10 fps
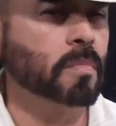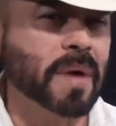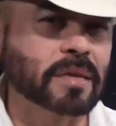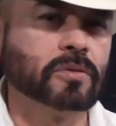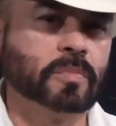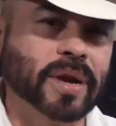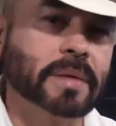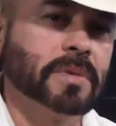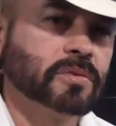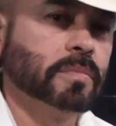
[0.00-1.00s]
marzo, por
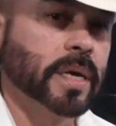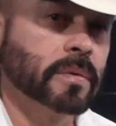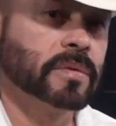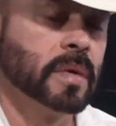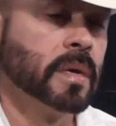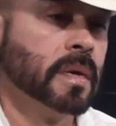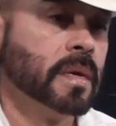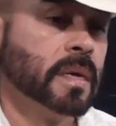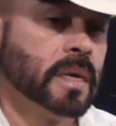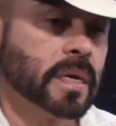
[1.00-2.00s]
ahí más o menos,
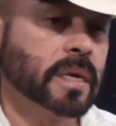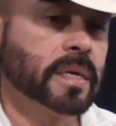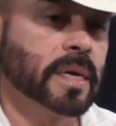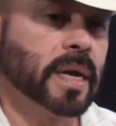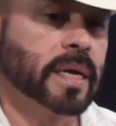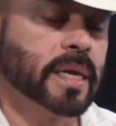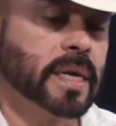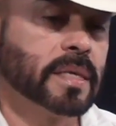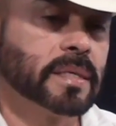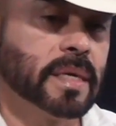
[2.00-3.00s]
que ya
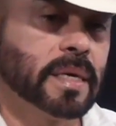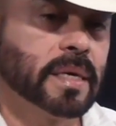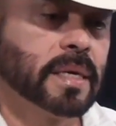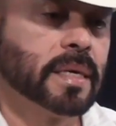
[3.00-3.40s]
quería, este,